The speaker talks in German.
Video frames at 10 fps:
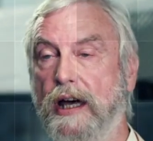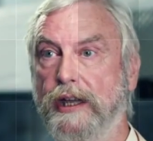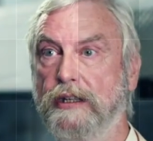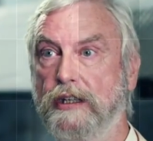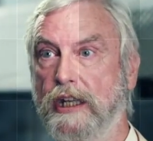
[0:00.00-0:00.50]

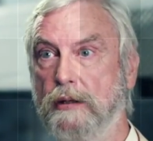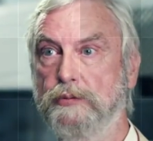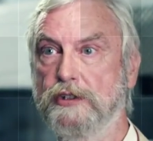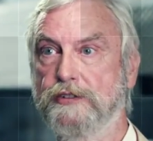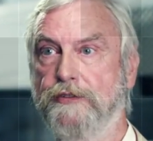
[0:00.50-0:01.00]
einen
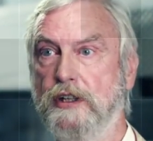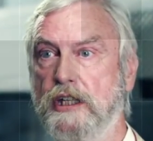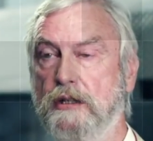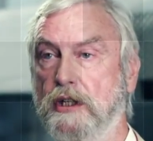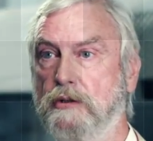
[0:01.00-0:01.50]
Airbus
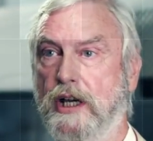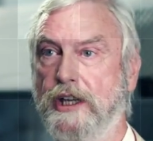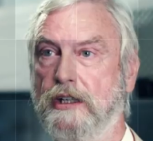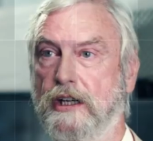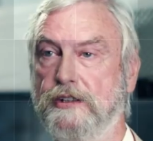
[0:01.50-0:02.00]
fliegen mit nur
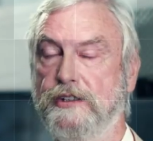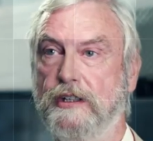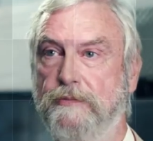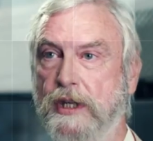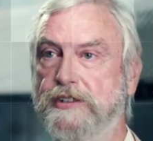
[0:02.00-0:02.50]
einer
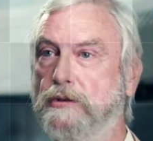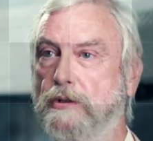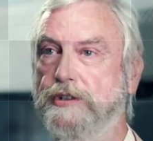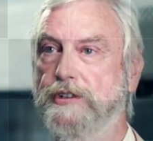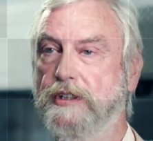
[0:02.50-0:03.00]
einzigen
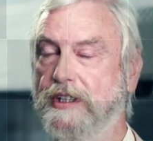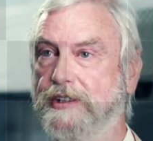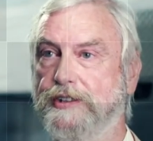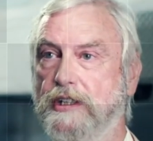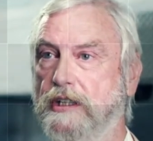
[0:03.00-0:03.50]
Messgröße.
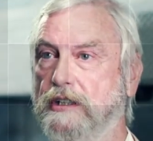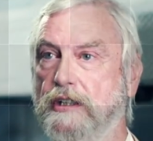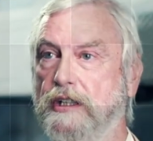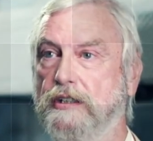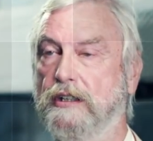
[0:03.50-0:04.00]
Das geht
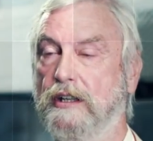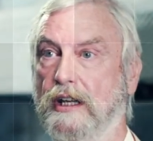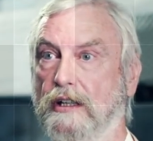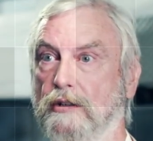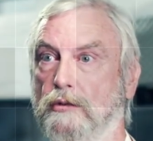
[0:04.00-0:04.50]
nicht lange